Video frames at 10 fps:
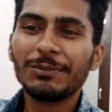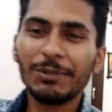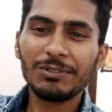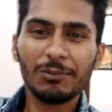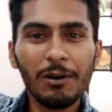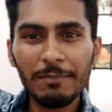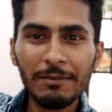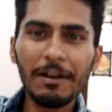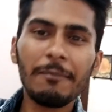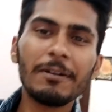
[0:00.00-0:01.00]
तो इसको अभी
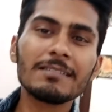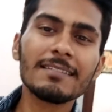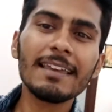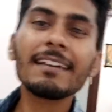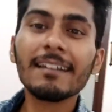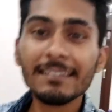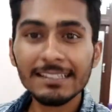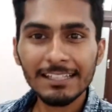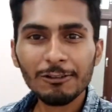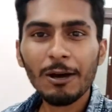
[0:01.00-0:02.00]
अपन सही कर
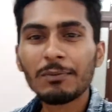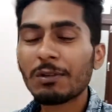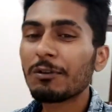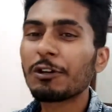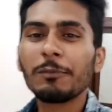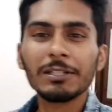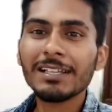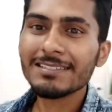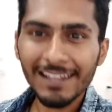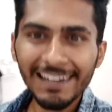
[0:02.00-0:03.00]
देते हैं तो आप सभी को
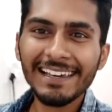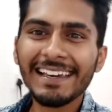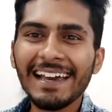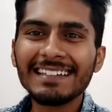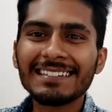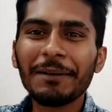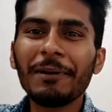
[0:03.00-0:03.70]
पता चल ही गया है इसके